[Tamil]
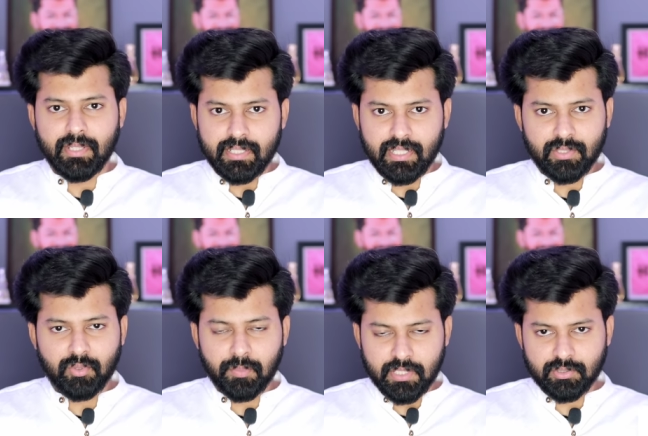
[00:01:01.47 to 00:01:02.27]
இந்த மாதிரி யாரும்
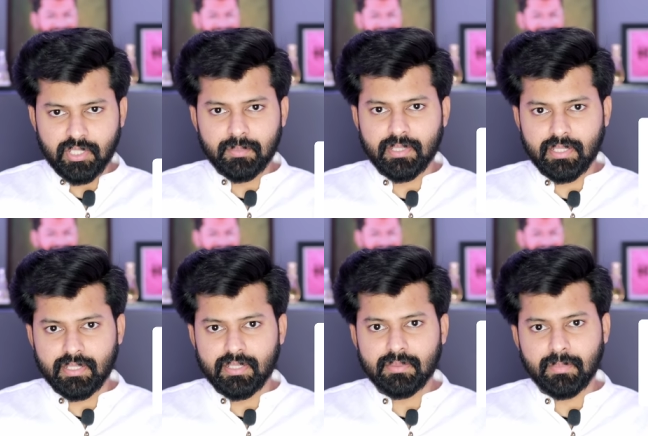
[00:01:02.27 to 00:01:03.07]
ஓப்பனாக சொல்ல
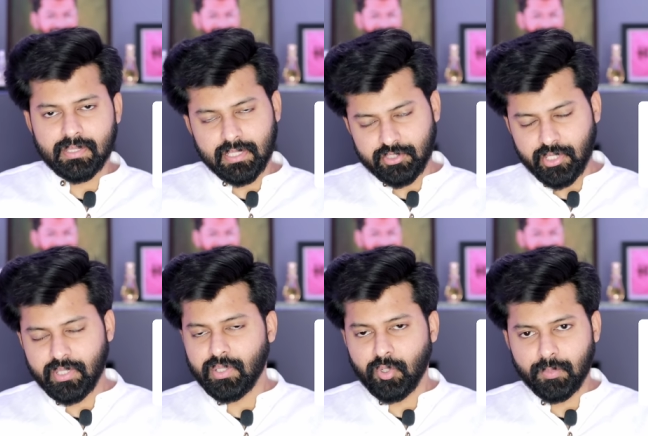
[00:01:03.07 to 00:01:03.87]
மாட்டாங்க பட் நான்
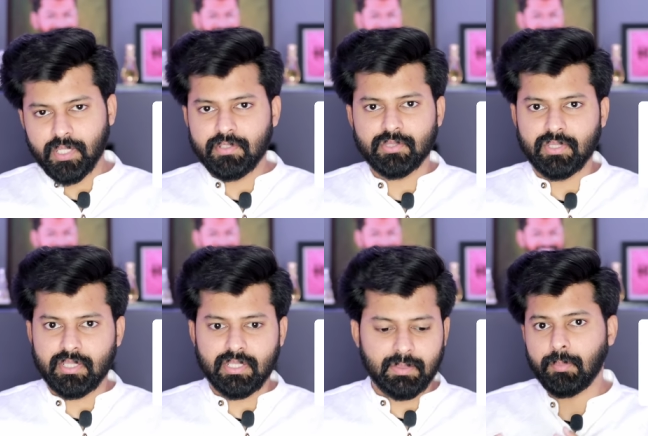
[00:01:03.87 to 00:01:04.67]
ஜெனினா ஓப்பனாக ஓப்பனாகவே
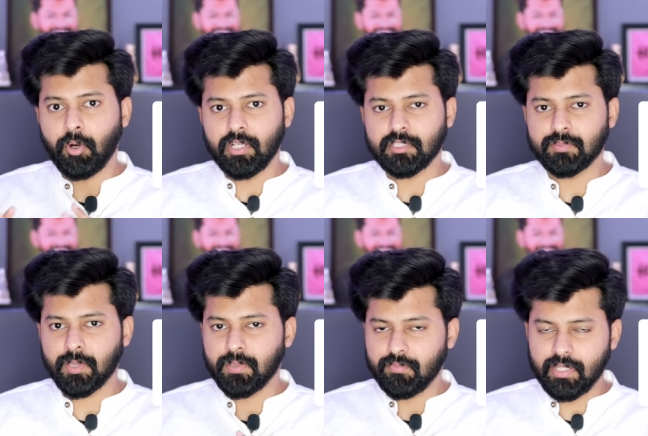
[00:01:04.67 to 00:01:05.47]
சொல்கிறேன் அப்போ பால்னஸ்
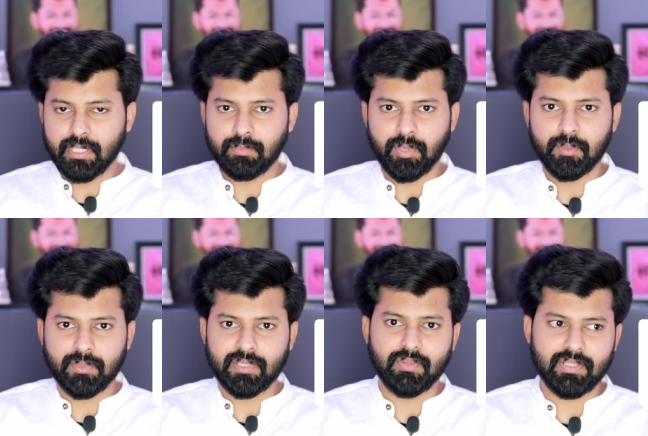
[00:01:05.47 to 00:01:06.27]
ப்ராப்ளம் வலுக்கை ப்ராப்ளம்
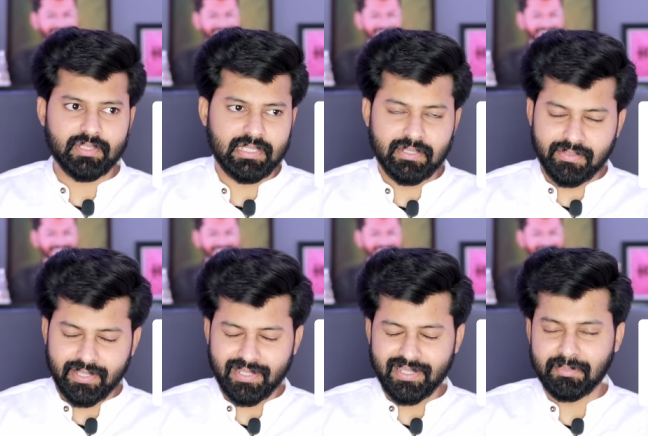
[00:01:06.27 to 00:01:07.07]
இருக்கவங்களுக்கு தீர்வே
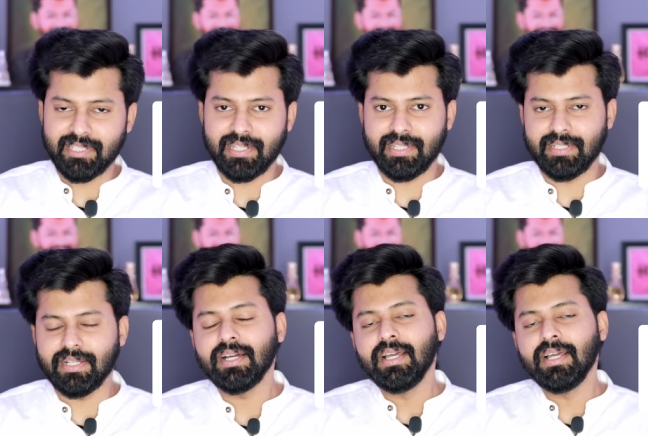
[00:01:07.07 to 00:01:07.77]
இல்லையா அப்படின்னு கேட்டிங்கன்னா